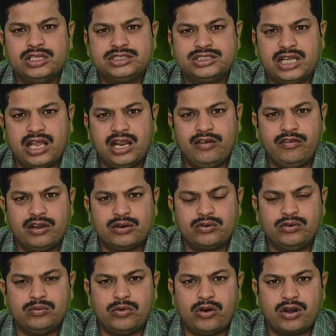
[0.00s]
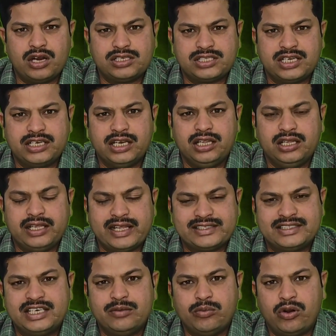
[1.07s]
చాలా వరకు మోడల్స్ అయితే
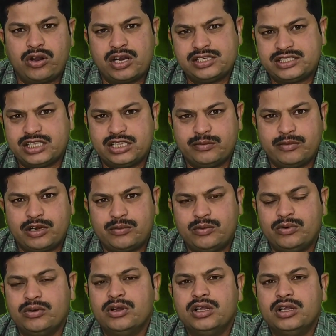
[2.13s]
ఎస్డి మోడల్స్ అయితే మనము